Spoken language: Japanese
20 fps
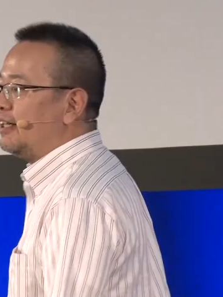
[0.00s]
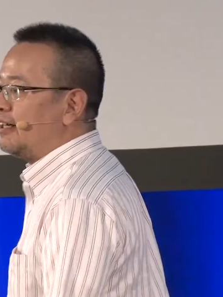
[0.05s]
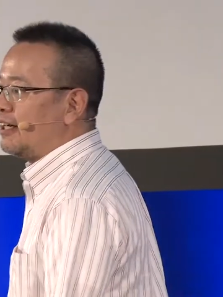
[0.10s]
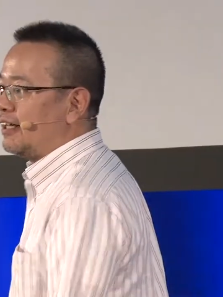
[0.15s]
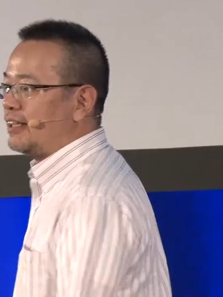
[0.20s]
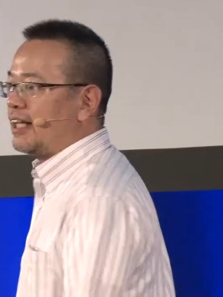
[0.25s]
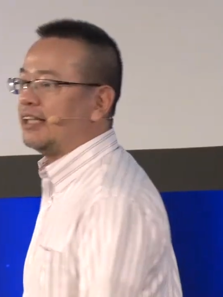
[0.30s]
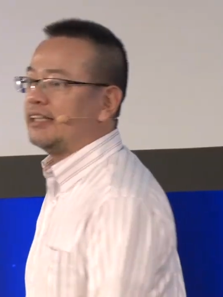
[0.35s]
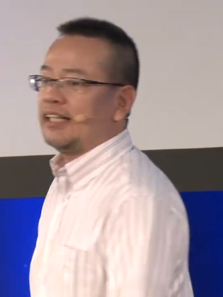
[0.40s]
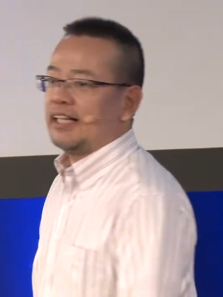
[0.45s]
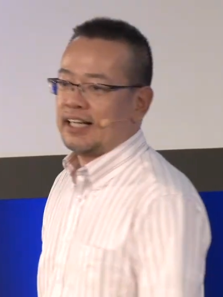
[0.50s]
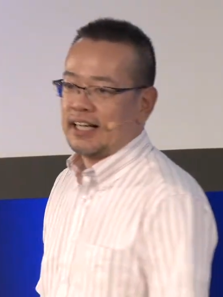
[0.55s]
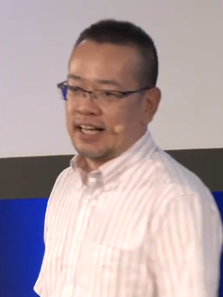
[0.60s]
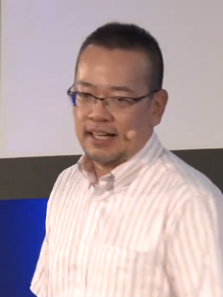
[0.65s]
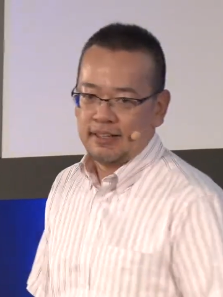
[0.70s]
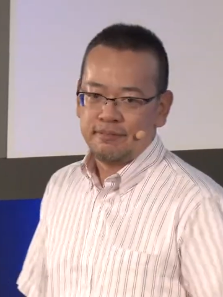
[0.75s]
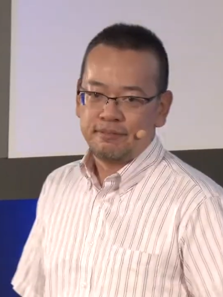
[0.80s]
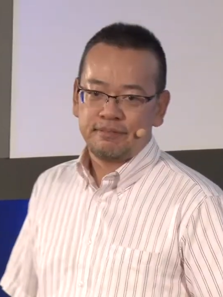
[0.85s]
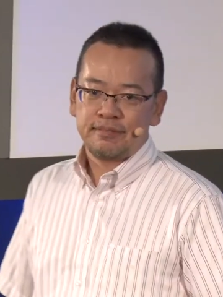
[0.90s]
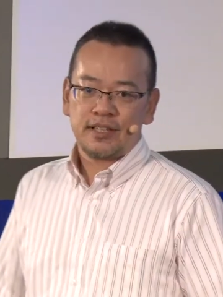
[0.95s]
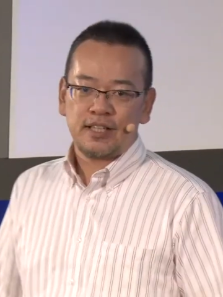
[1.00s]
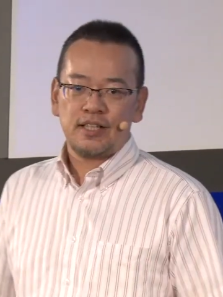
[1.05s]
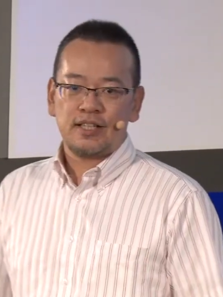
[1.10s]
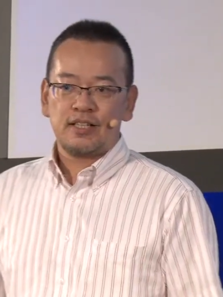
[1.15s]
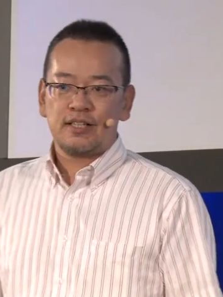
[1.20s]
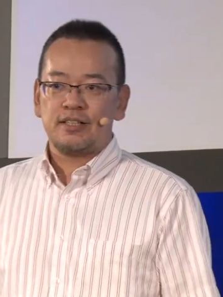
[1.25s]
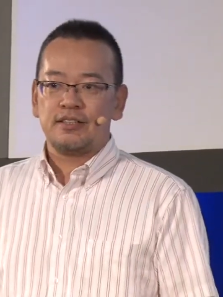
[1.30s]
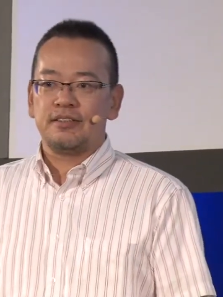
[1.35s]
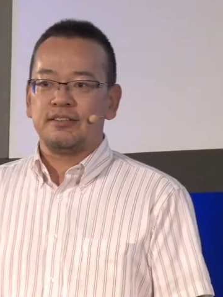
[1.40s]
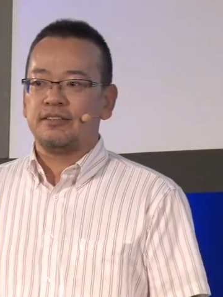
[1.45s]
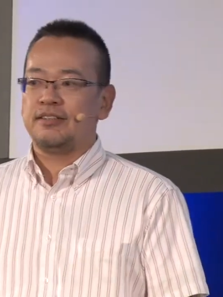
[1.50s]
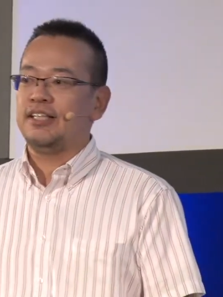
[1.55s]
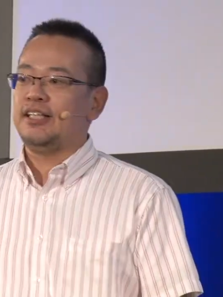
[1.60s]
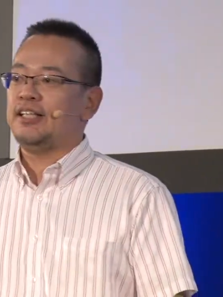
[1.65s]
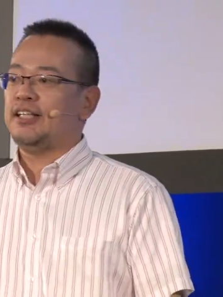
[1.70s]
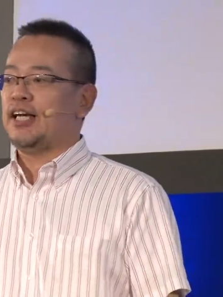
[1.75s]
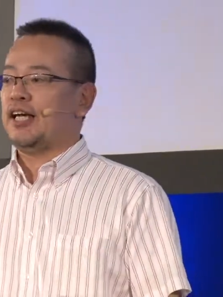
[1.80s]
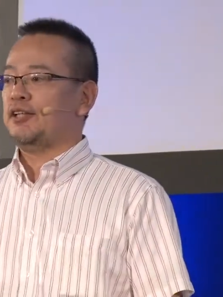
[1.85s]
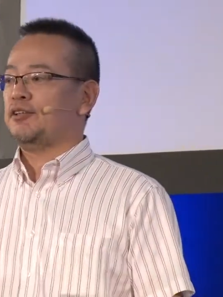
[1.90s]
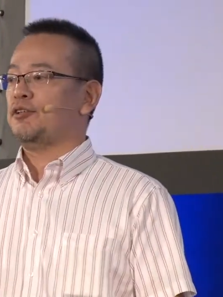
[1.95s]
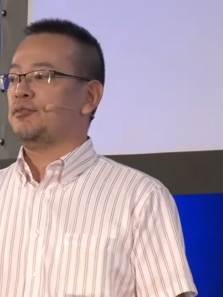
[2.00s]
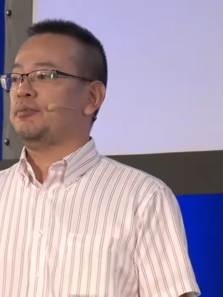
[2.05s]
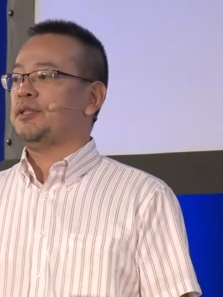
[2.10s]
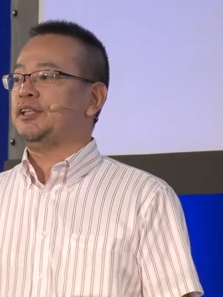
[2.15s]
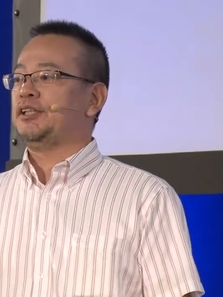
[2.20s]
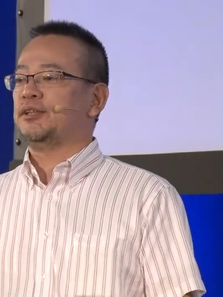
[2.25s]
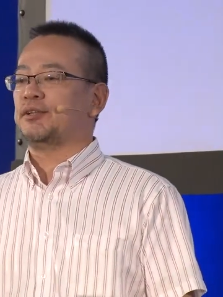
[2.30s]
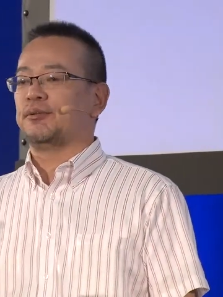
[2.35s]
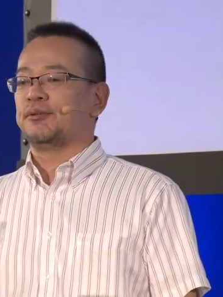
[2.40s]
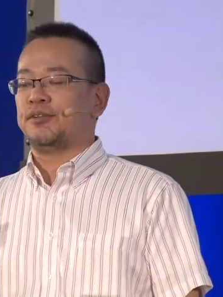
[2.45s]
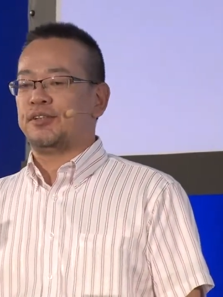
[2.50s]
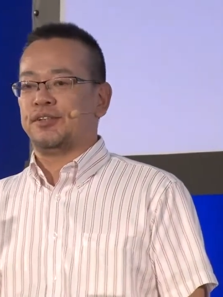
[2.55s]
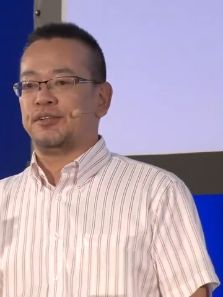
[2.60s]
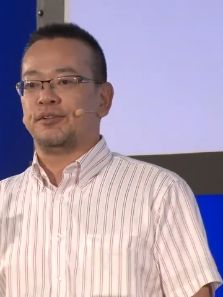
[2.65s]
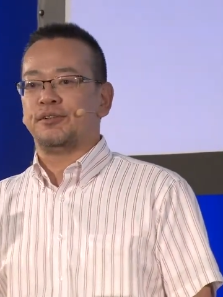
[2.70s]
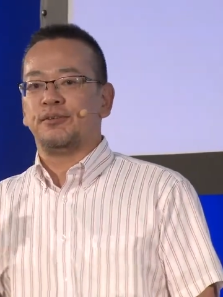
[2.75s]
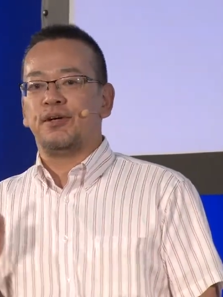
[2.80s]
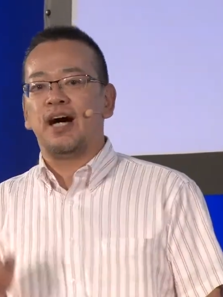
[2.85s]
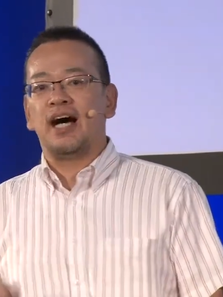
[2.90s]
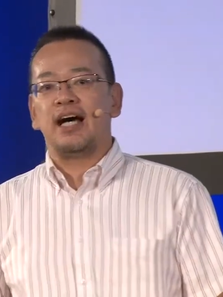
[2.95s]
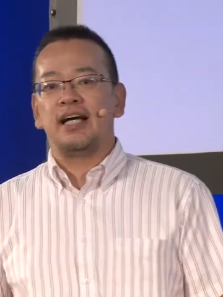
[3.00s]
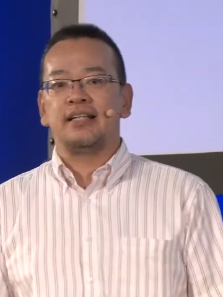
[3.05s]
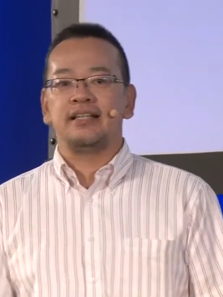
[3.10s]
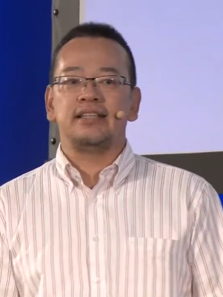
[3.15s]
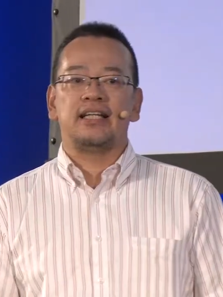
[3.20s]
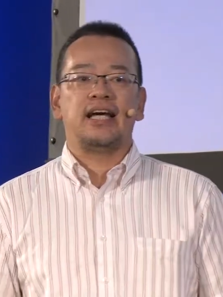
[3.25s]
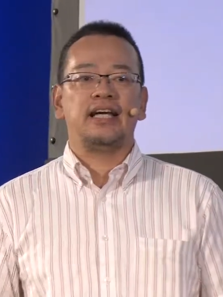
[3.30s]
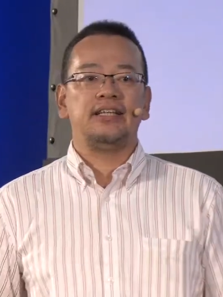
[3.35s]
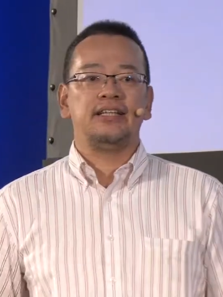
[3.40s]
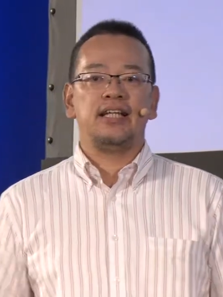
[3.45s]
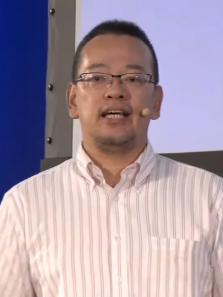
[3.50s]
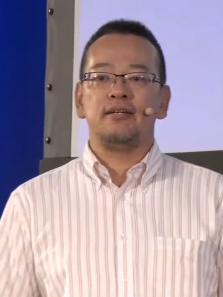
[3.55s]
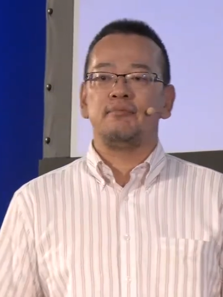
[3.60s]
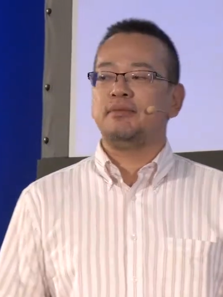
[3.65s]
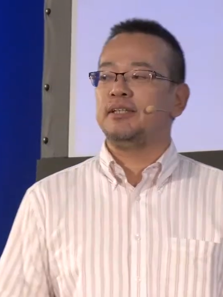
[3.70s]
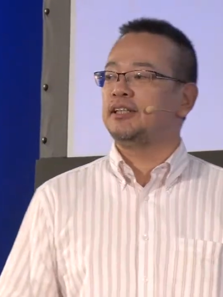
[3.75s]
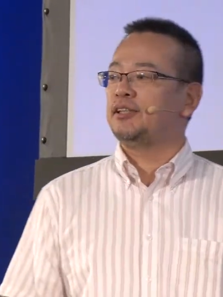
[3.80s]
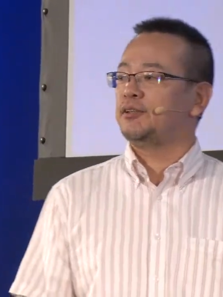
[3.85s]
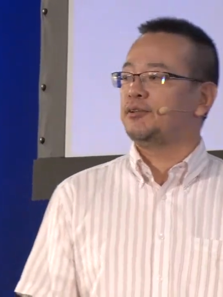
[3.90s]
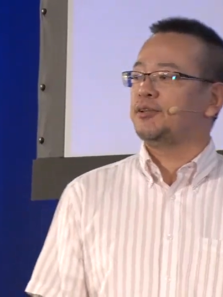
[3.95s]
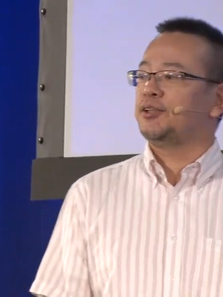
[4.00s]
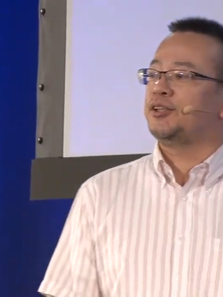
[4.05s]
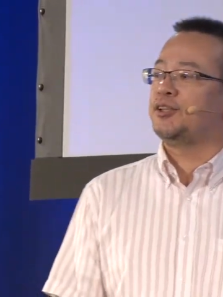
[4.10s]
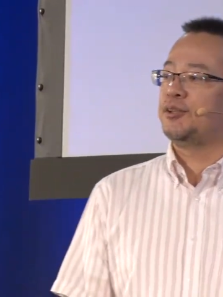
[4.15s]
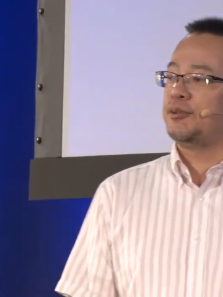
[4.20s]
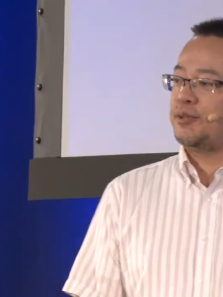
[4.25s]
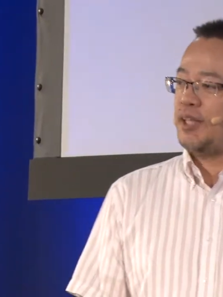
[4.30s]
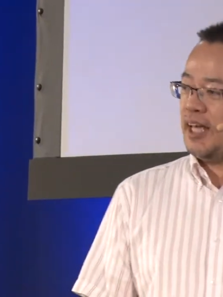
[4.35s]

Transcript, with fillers: なんでか人間の密度っていうのはだいたい水と一緒